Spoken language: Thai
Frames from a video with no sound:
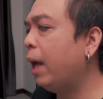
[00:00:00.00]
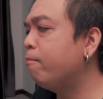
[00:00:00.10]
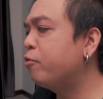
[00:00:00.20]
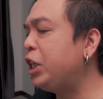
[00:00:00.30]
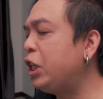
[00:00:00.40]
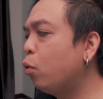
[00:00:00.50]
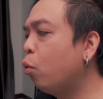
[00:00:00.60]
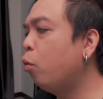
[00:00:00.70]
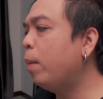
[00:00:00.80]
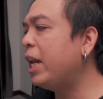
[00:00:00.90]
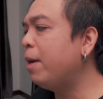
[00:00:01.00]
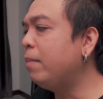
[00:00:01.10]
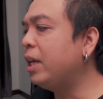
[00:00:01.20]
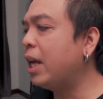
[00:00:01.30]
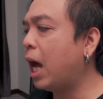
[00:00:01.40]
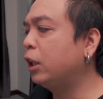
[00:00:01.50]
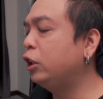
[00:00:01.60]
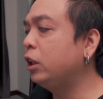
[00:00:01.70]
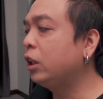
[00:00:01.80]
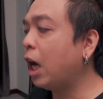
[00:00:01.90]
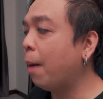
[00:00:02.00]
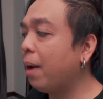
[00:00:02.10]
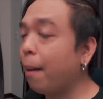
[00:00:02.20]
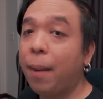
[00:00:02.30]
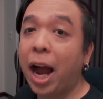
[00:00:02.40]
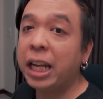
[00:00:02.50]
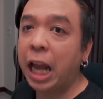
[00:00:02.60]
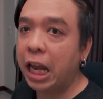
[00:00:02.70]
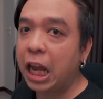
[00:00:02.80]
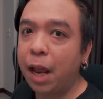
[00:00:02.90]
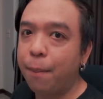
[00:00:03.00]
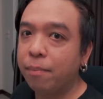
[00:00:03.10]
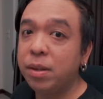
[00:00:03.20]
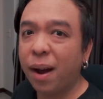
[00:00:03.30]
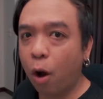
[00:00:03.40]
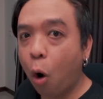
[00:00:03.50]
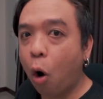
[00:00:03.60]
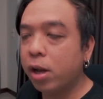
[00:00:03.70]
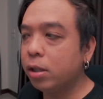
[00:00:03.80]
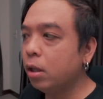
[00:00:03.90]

MCU ไม่ได้มีหนังจีนกำลังภายในอะไรแบบนี้มาก่อน